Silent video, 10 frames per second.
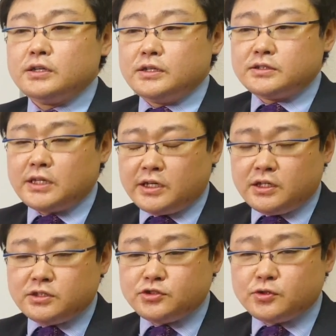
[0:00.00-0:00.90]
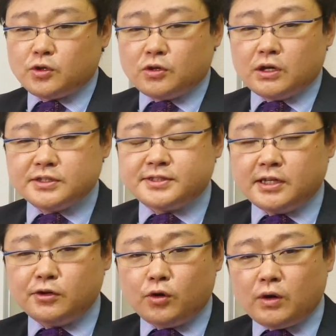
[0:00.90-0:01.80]
で最近中国は
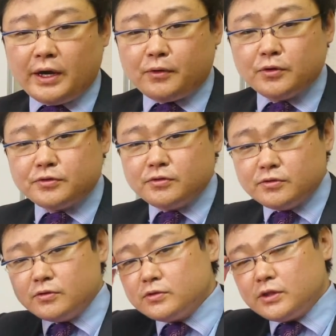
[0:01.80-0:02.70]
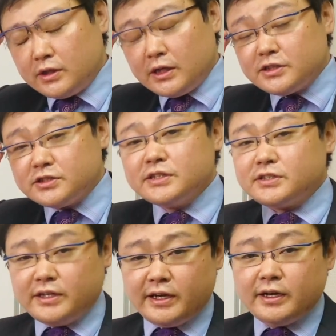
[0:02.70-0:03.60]
戦狼外交というのを展開して
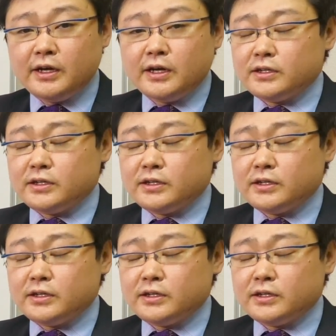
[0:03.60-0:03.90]
いて